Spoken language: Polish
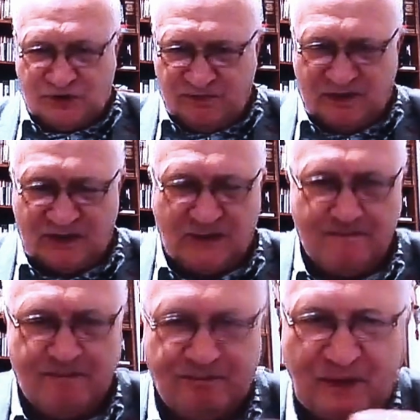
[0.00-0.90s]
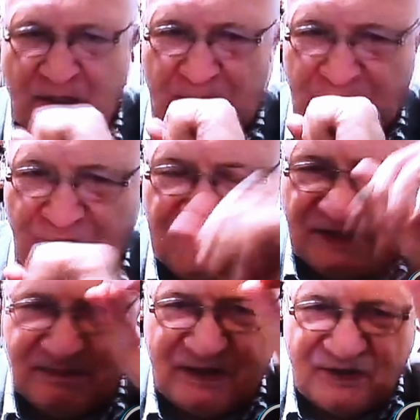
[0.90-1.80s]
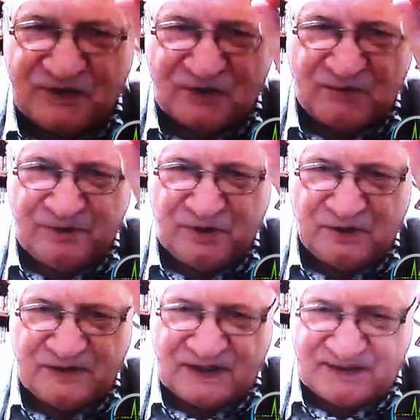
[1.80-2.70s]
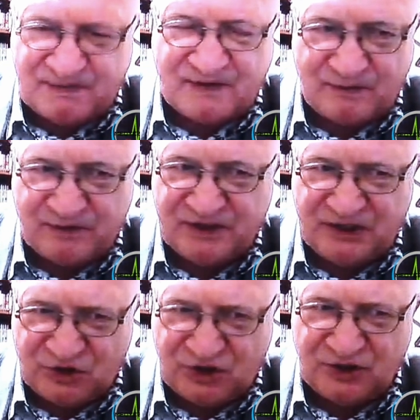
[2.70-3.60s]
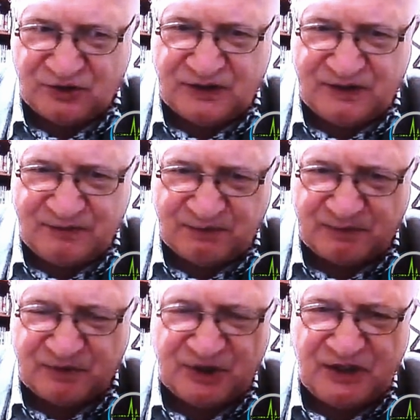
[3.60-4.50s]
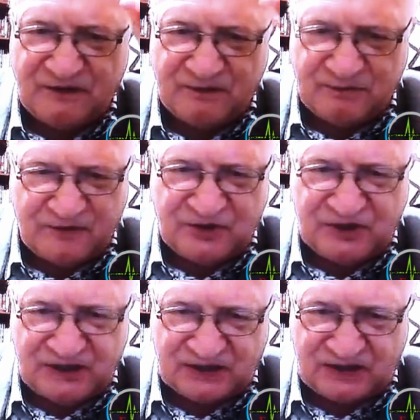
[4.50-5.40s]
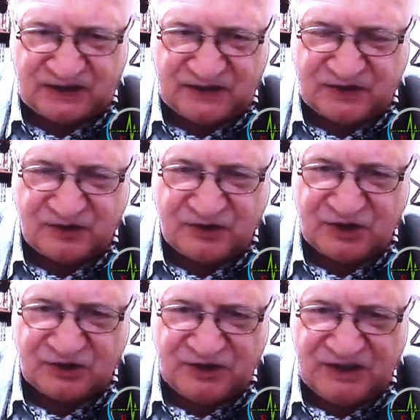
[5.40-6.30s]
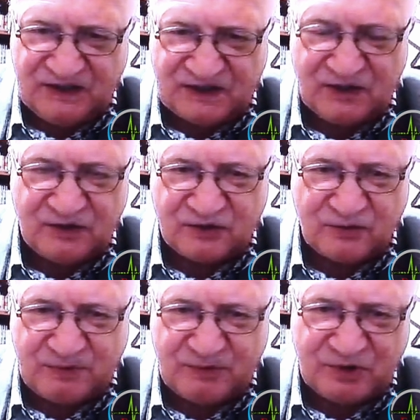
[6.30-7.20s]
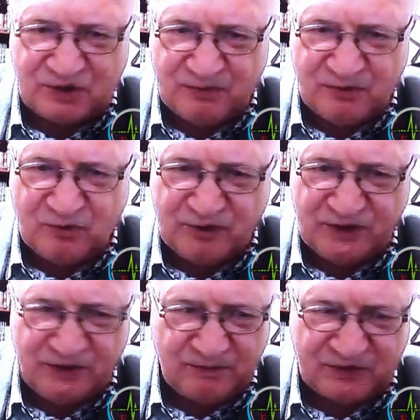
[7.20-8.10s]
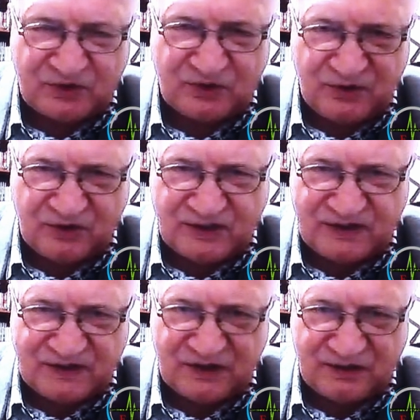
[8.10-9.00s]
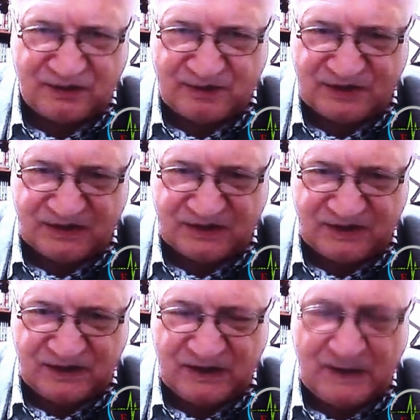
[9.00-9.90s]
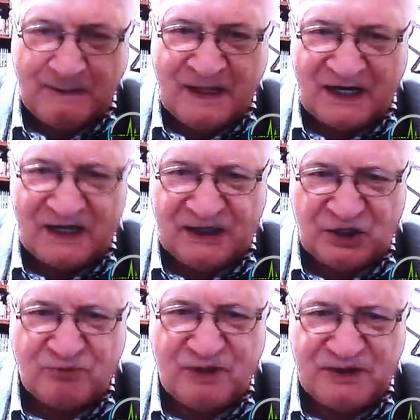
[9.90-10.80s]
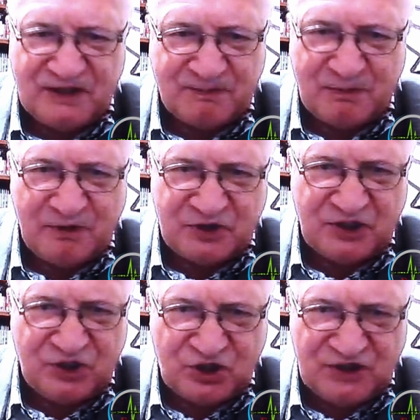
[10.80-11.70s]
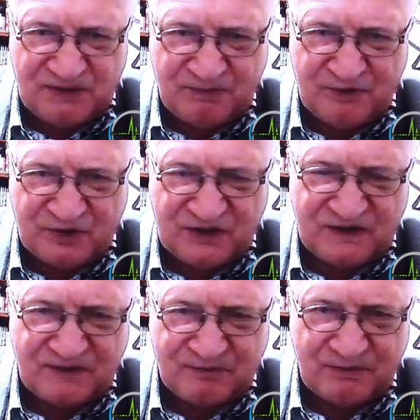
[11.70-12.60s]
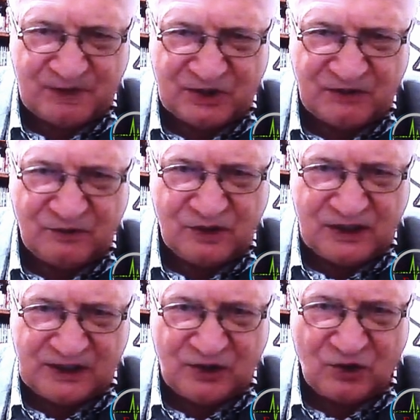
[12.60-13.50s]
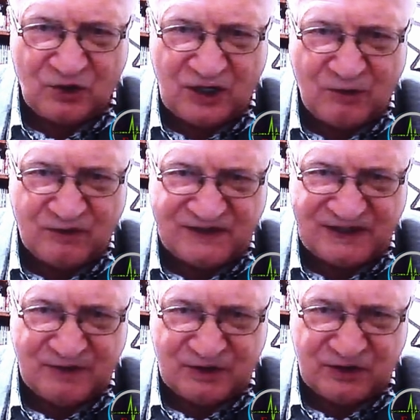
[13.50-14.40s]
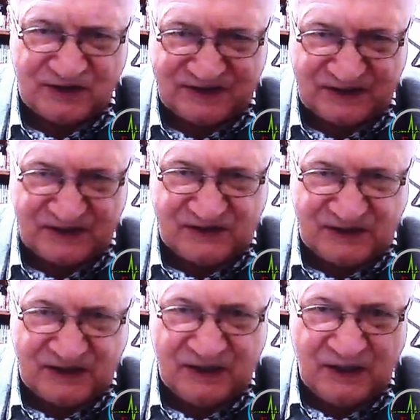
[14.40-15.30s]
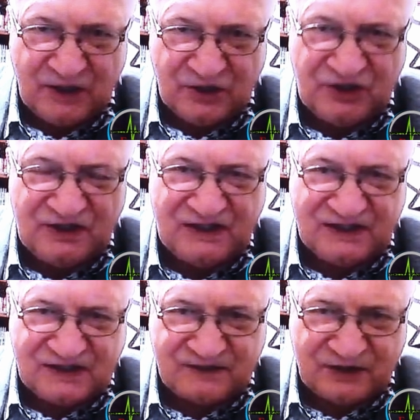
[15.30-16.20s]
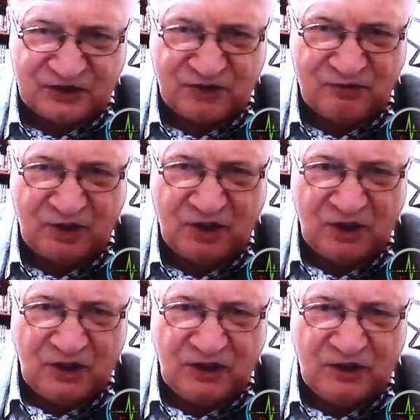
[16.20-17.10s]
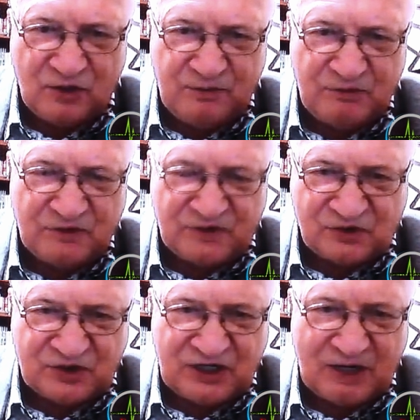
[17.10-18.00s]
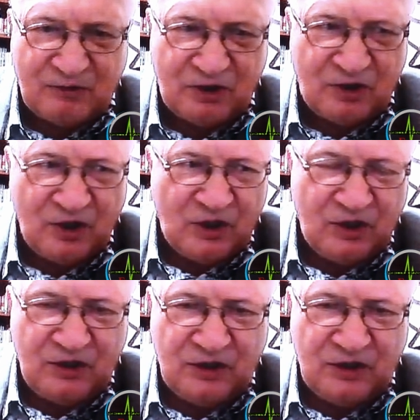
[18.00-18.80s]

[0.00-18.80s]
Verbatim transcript: Proszę pana. To jest bardzo skomplikowana sprawa, bo ja jeszcze nie dodałem do poprzedniej wypowiedzi takich historii, że to nie jest tylko zupełnie, że były błędy po stronie organizacji administracyjnej ale też blendy społecznej. Część społeczeństwa, przepraszam wulgarnie, olało całe te restrykcje, czyli zlekceważyło, e, robiło co chciało,